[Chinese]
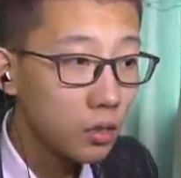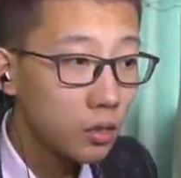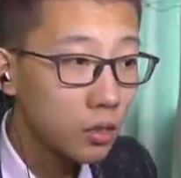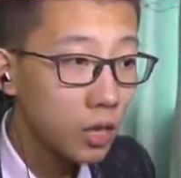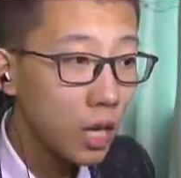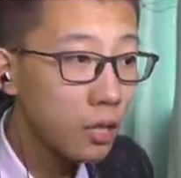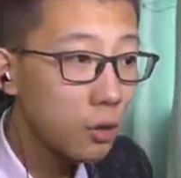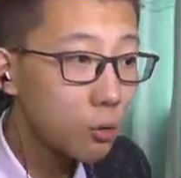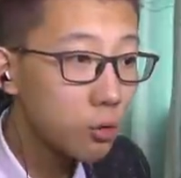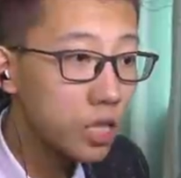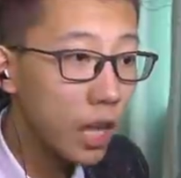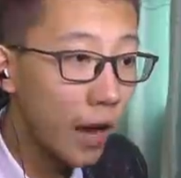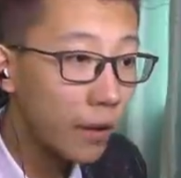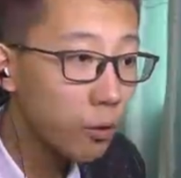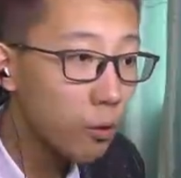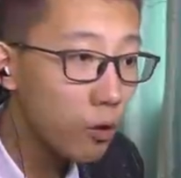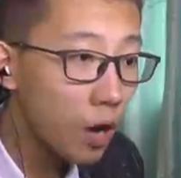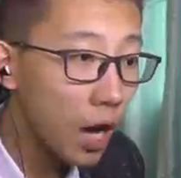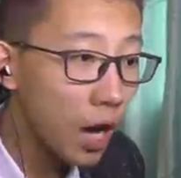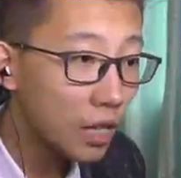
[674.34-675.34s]
他有啥
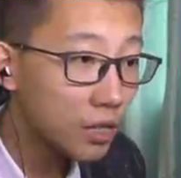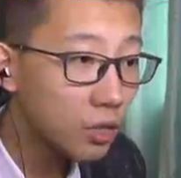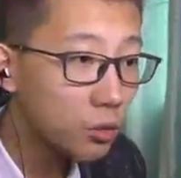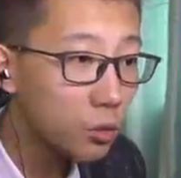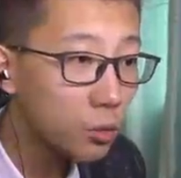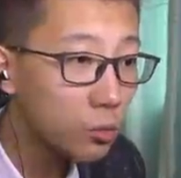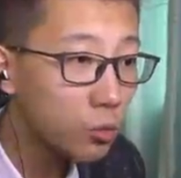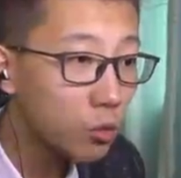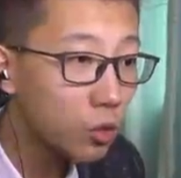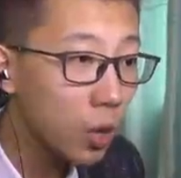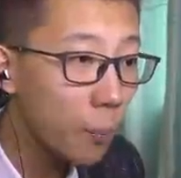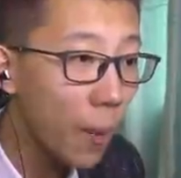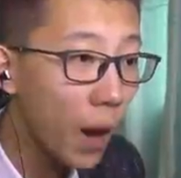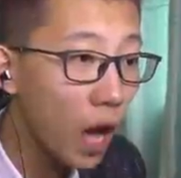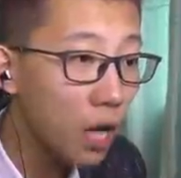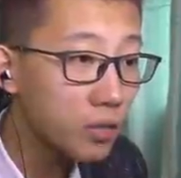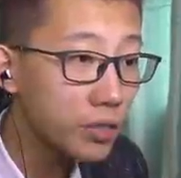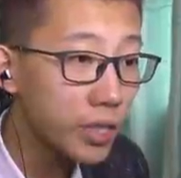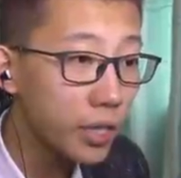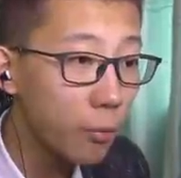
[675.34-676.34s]
用啊？他就举个
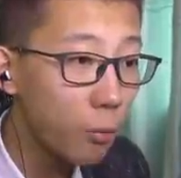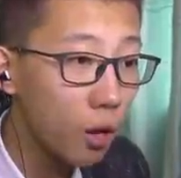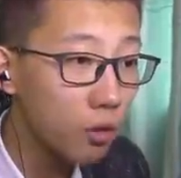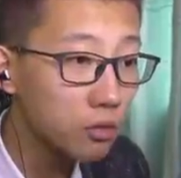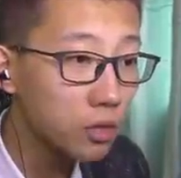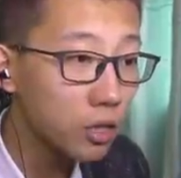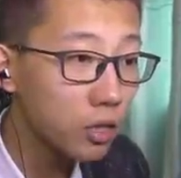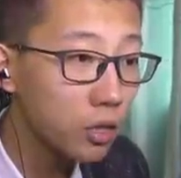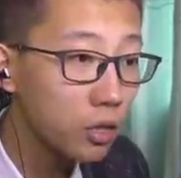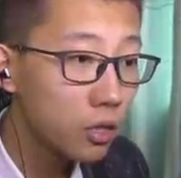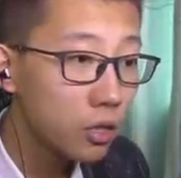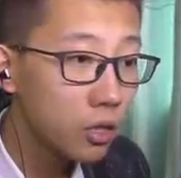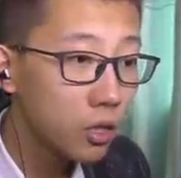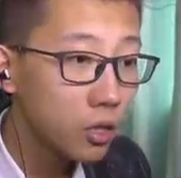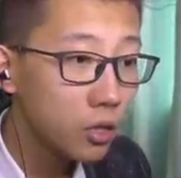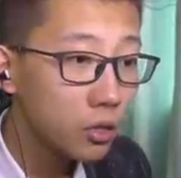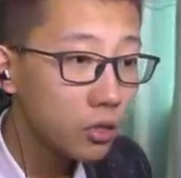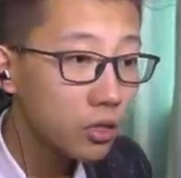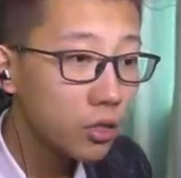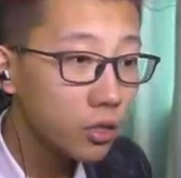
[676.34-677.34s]
棒子往前，
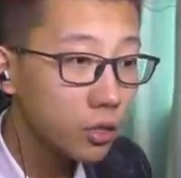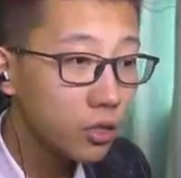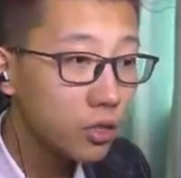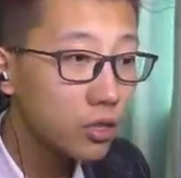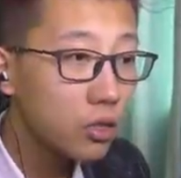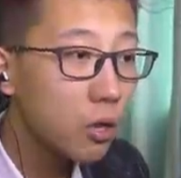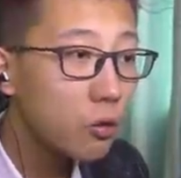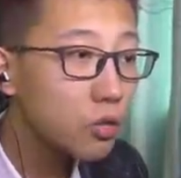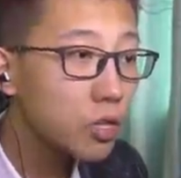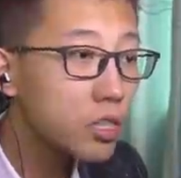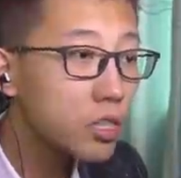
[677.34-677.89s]
你你倒是